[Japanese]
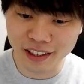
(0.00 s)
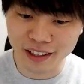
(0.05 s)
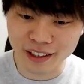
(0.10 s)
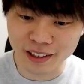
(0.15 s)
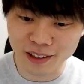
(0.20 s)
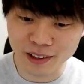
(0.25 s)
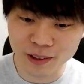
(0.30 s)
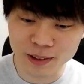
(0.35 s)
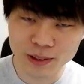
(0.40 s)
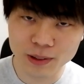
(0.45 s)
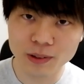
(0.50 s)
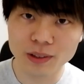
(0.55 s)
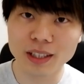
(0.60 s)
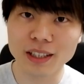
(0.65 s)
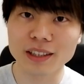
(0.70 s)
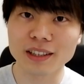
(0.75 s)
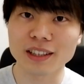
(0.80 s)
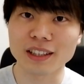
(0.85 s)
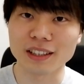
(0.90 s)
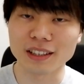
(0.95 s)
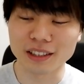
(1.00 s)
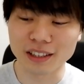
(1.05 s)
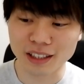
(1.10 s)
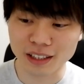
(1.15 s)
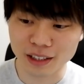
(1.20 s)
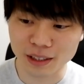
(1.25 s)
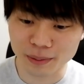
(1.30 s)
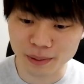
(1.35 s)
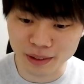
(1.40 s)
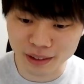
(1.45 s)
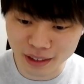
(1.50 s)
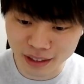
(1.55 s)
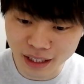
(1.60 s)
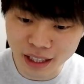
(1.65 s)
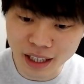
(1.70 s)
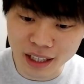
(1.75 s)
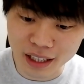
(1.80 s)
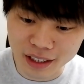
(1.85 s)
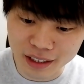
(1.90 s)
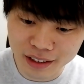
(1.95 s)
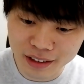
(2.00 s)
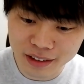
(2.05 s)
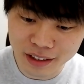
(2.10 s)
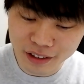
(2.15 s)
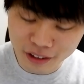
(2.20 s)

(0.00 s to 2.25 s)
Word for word: で、あ、そうだったんだって思って、